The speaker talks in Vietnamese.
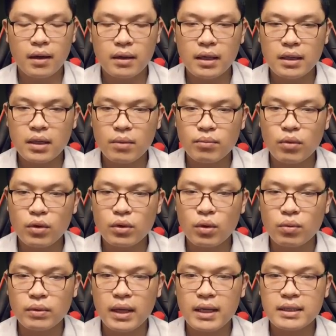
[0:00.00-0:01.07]
Hơn nữa tổng bồn
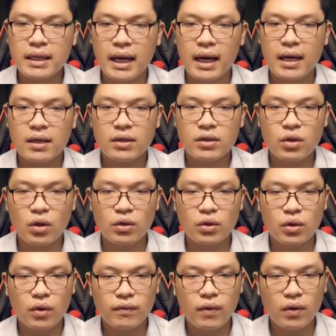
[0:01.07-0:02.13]
cùng thế gia
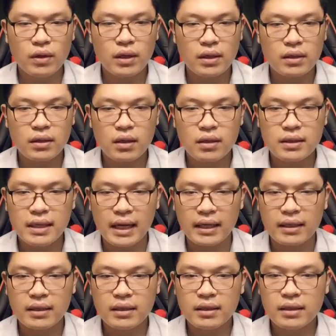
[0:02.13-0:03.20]
còn có võ lực đơn
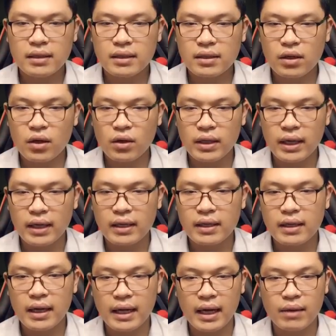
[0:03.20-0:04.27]
giản, có thể
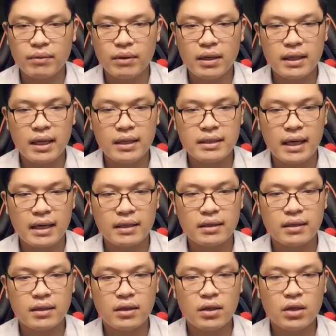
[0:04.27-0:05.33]
là cao nhất thế gian.
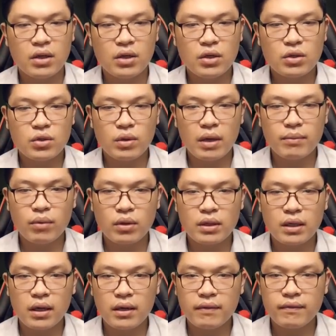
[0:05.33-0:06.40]
Dù là
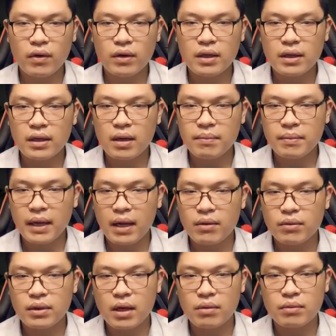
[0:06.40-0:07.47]
một người võ lực cấp
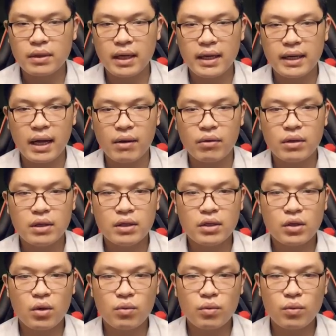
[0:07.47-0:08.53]
cao không cách nào
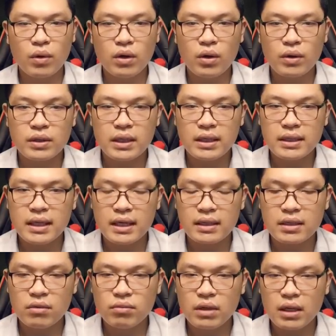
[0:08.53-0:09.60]
cùng quân đội chính
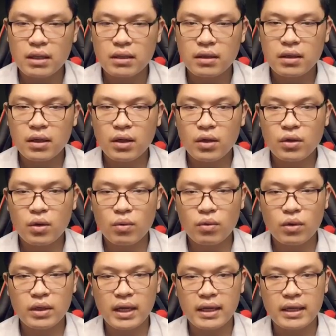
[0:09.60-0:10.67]
diện chống cự,
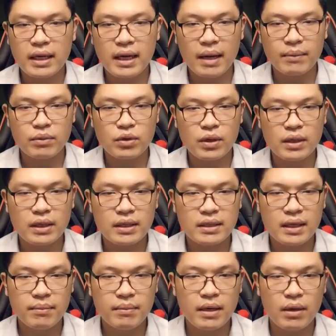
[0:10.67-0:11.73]
cũng có thể đi làm chuyện
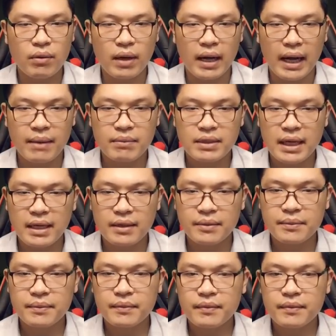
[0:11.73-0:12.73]
chém đầu ám sát.